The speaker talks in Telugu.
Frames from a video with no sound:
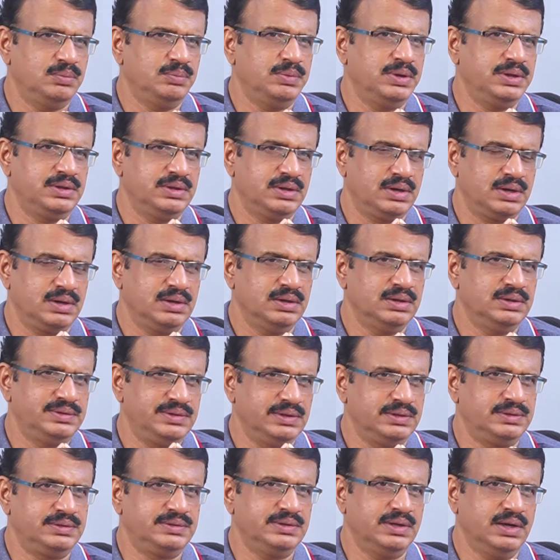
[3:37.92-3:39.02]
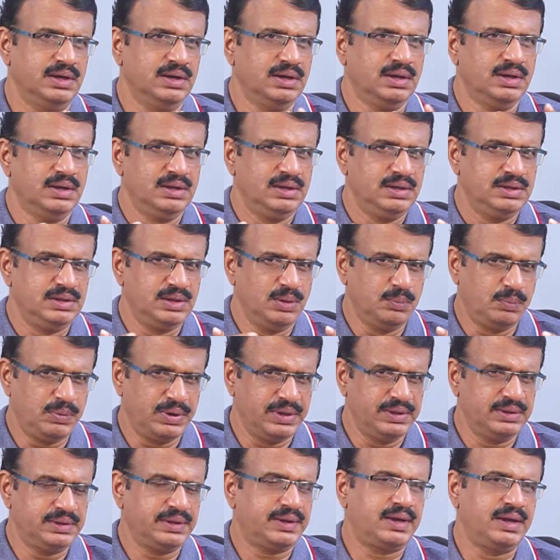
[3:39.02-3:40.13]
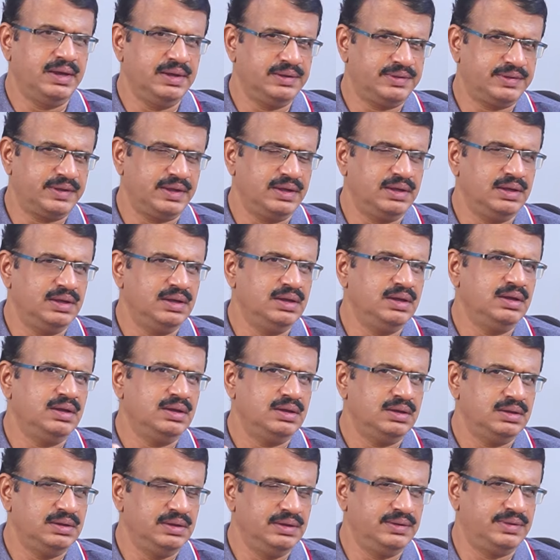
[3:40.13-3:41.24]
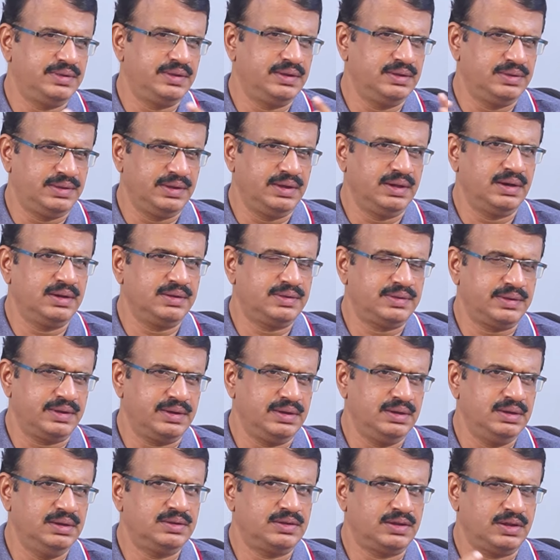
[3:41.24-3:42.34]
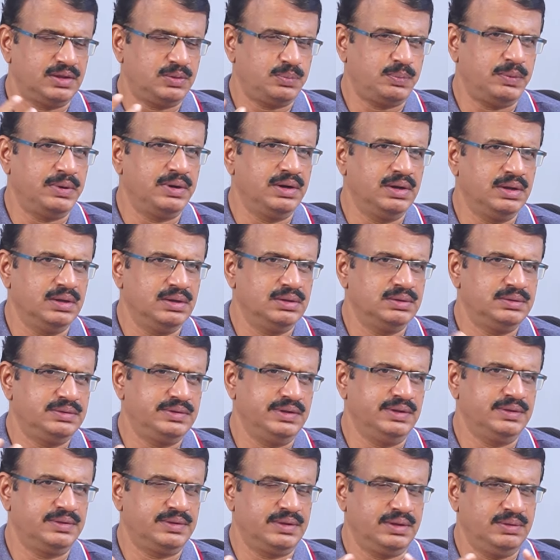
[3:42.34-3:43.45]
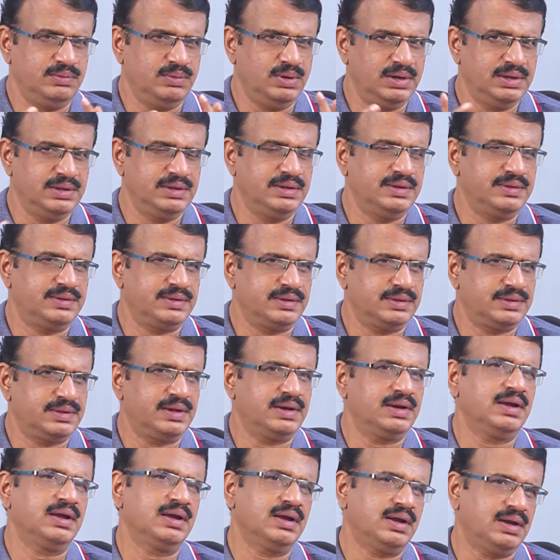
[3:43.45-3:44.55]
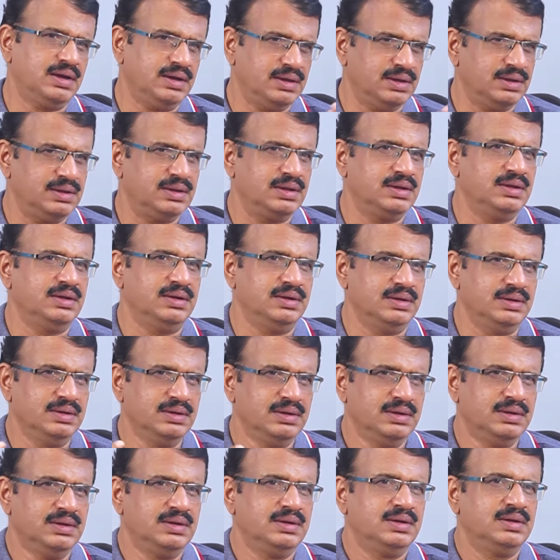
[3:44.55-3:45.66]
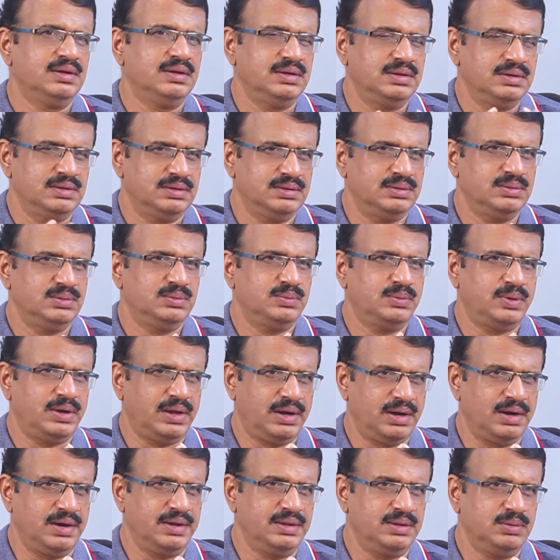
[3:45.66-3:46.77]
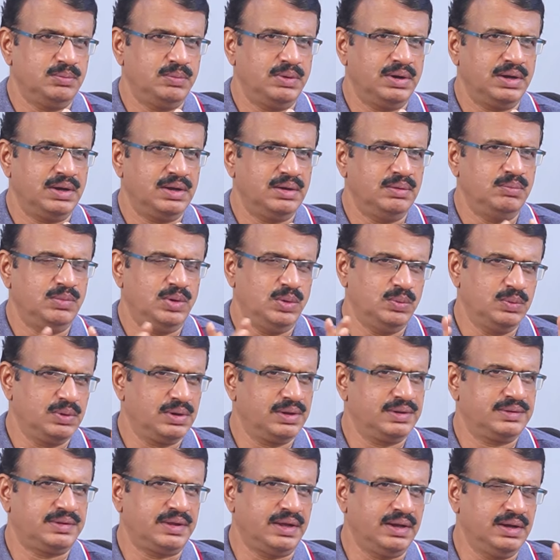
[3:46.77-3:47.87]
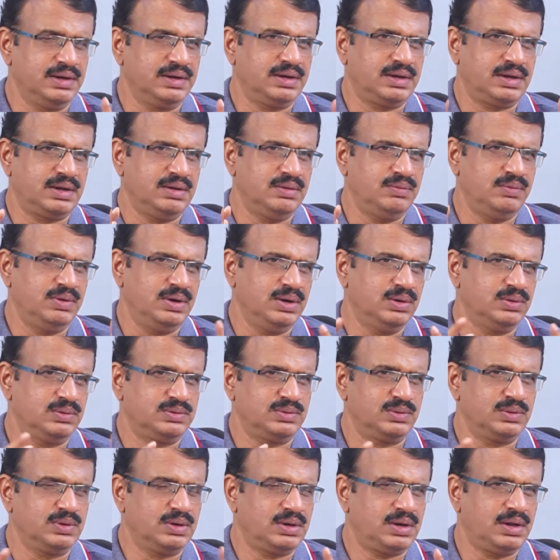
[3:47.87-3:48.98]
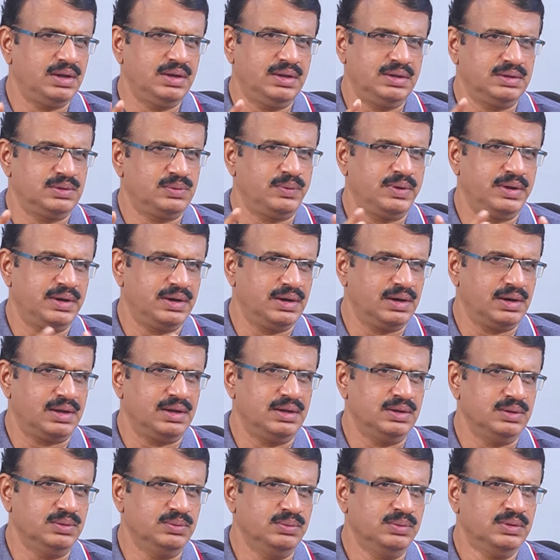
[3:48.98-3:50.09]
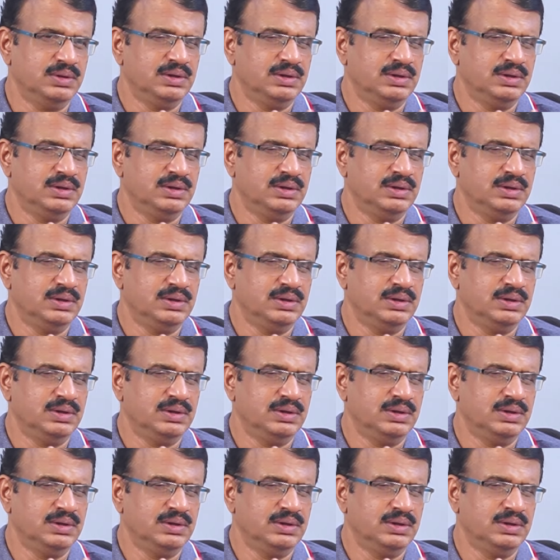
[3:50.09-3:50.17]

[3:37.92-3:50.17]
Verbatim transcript: మేజర్ చర్చ ఇది ఎప్పుడైతే కేసు అయ్యి ఈసీ e సీరియస్ అయ్యి సస్పెండ్ చేసి ఇవన్నీ చేసేసరికి ఇంకా అది వైరల్ అయింది బాగా మామూలుగా సైలెంట్గా వెళ్ళొచ్చుంటే ఇంత వైరల్ కాదు